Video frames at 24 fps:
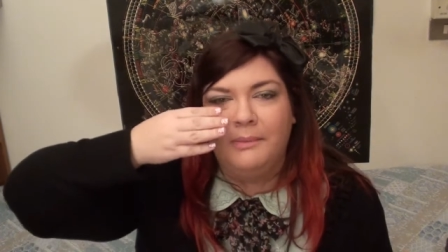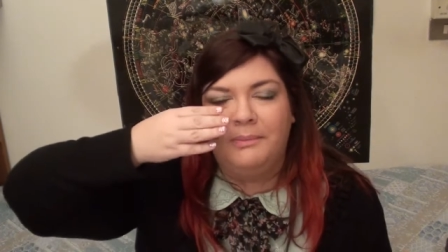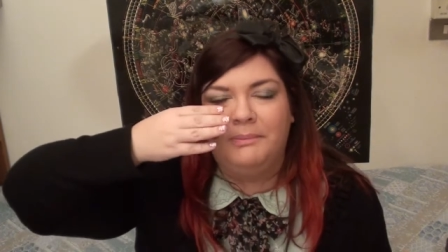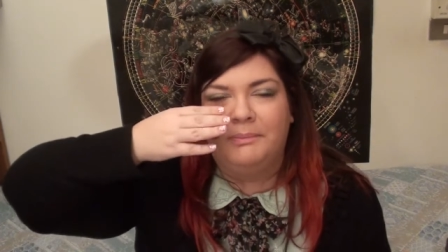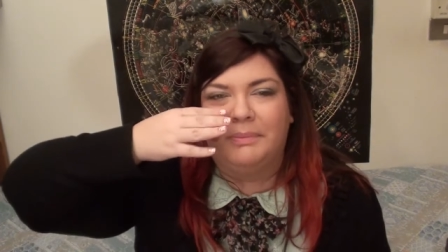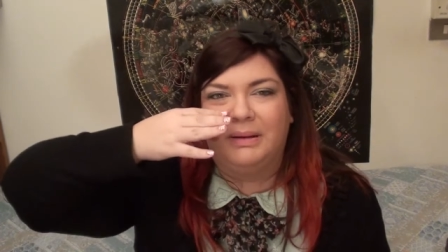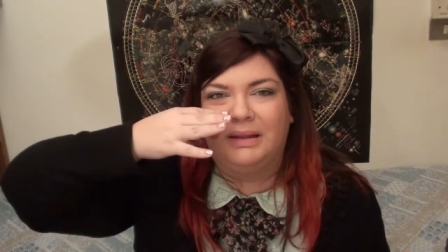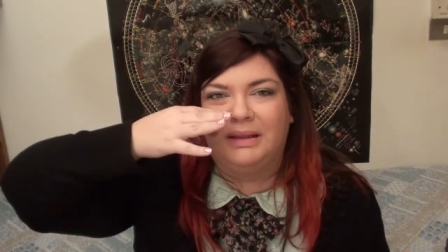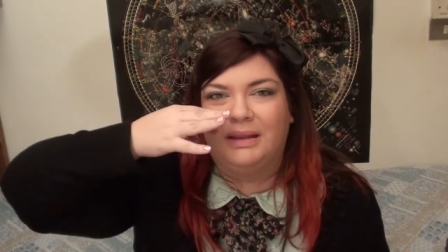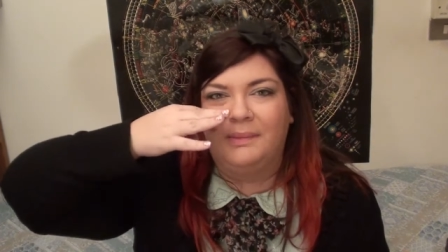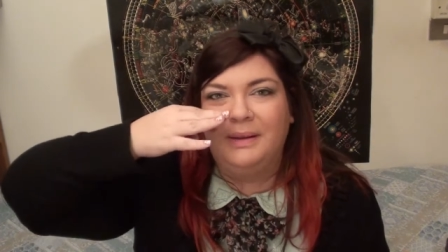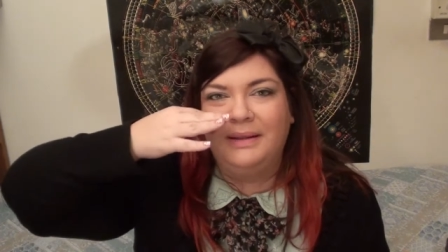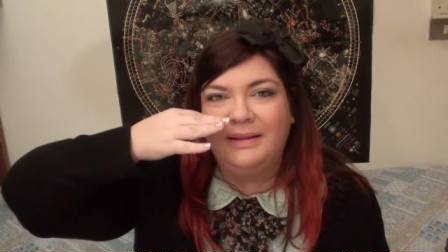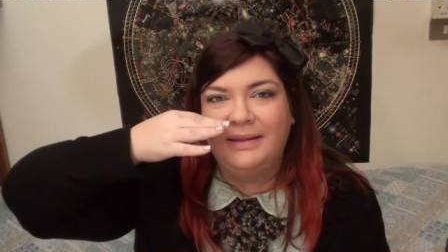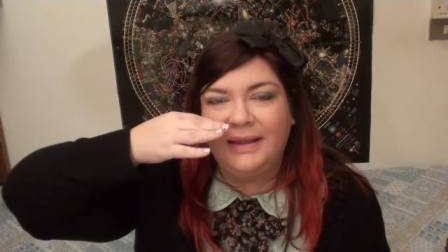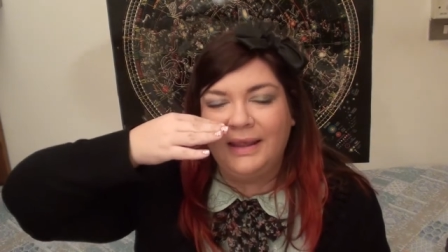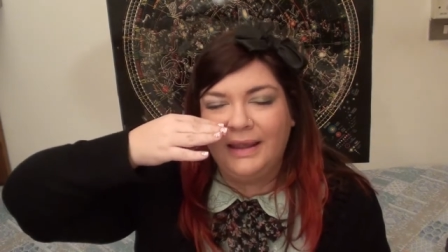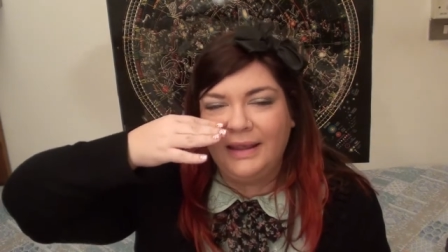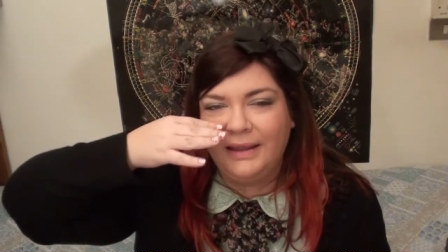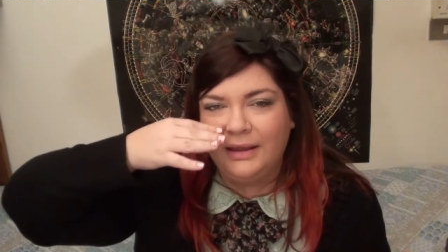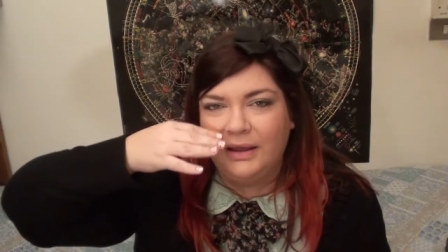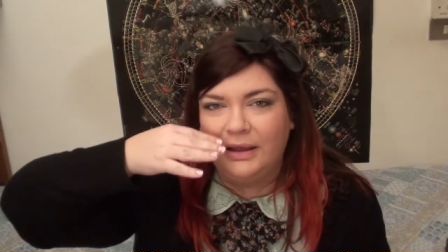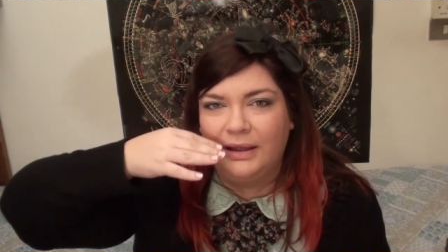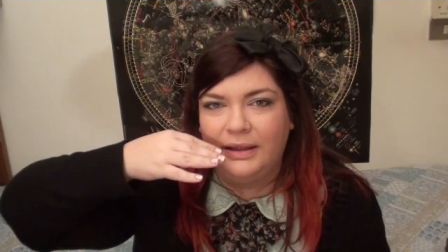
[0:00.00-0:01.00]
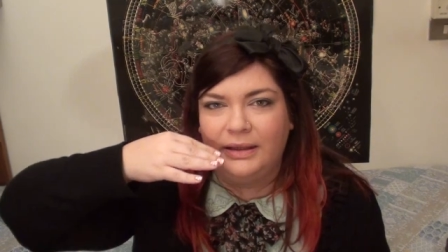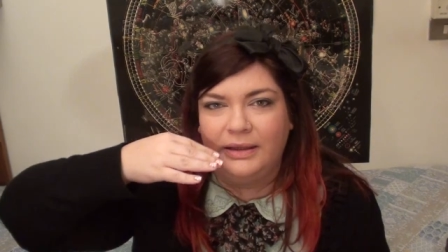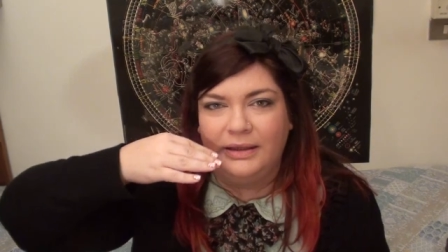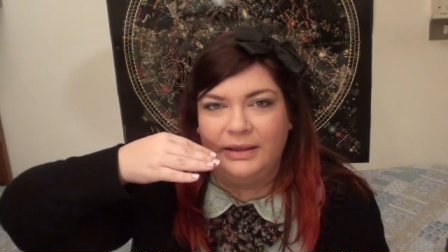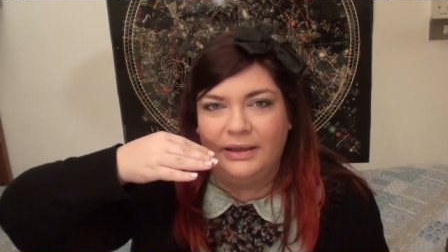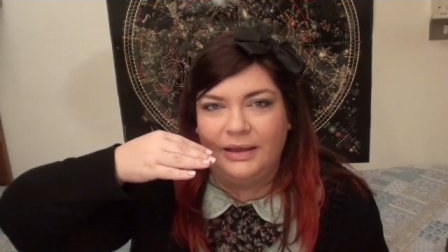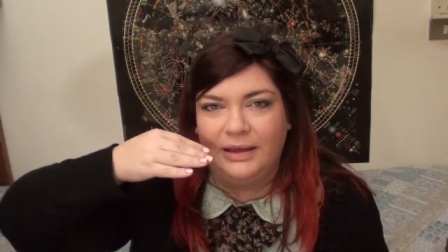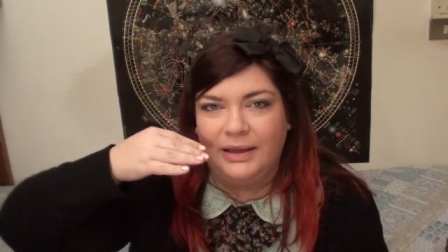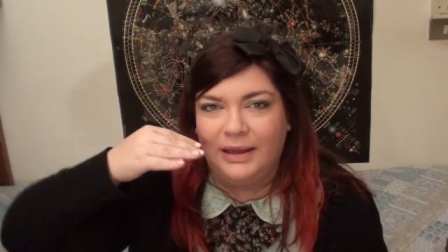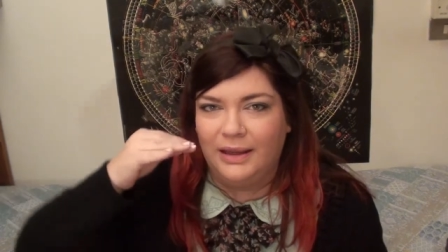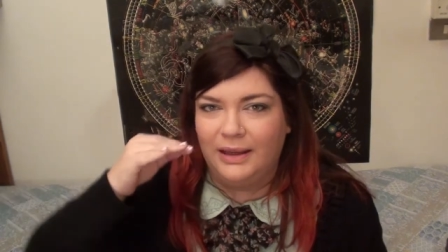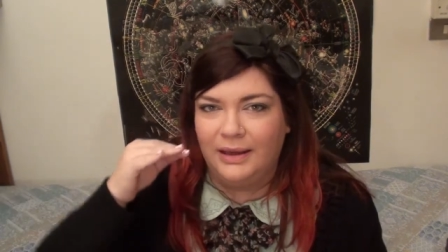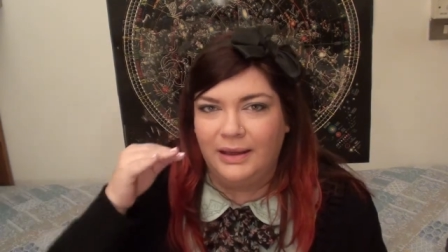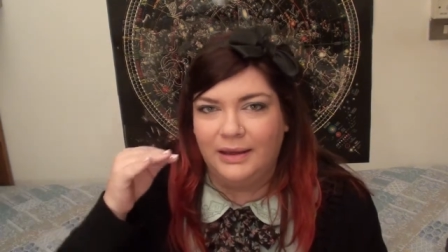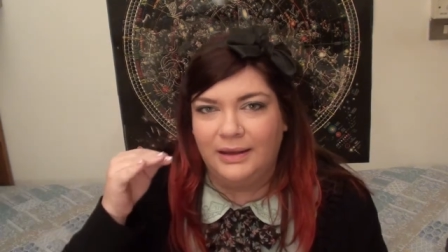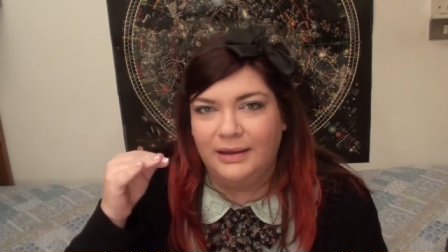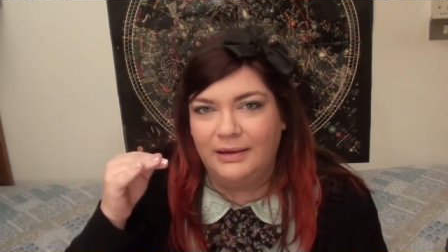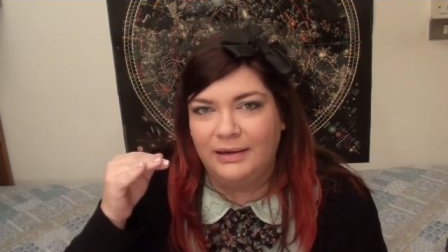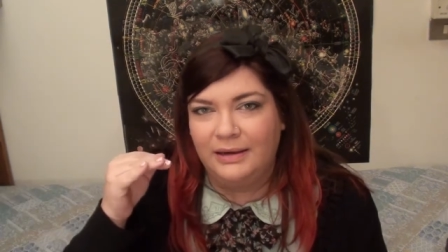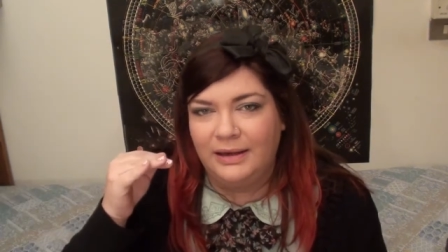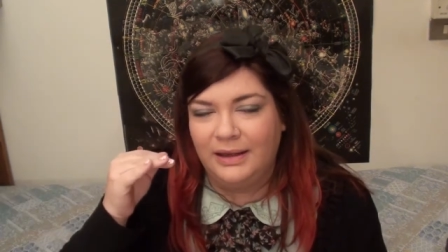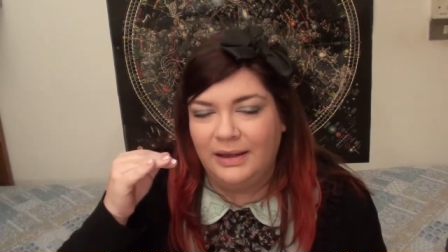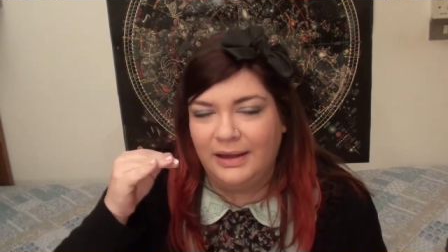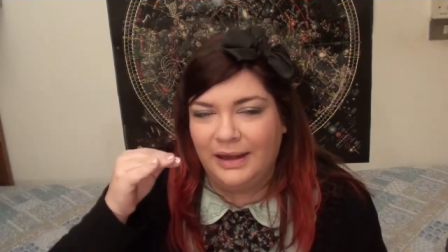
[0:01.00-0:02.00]
praticamente
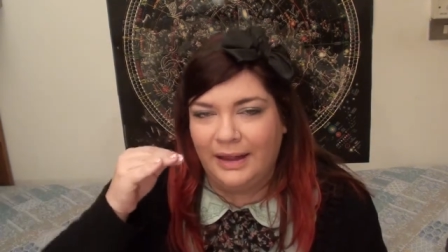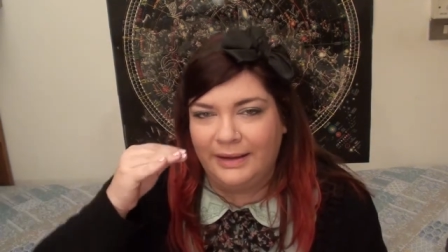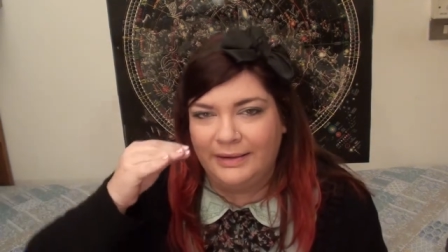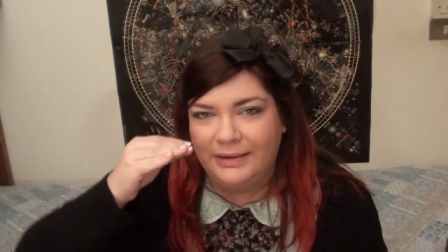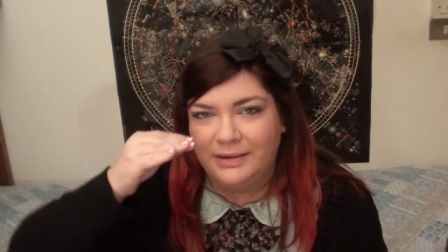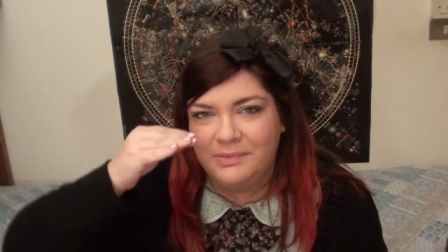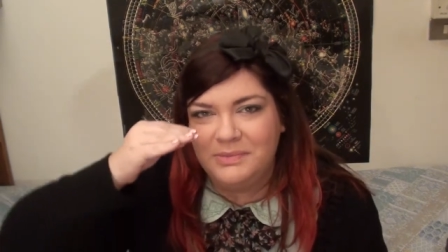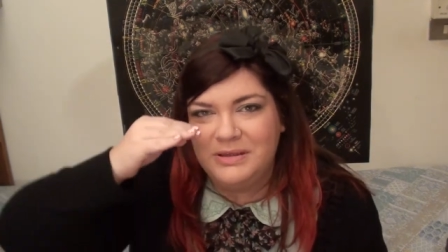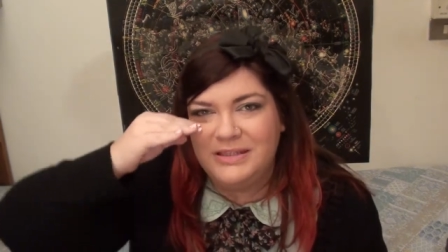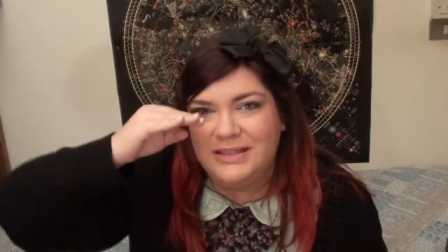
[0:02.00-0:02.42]
l'eyeliner mi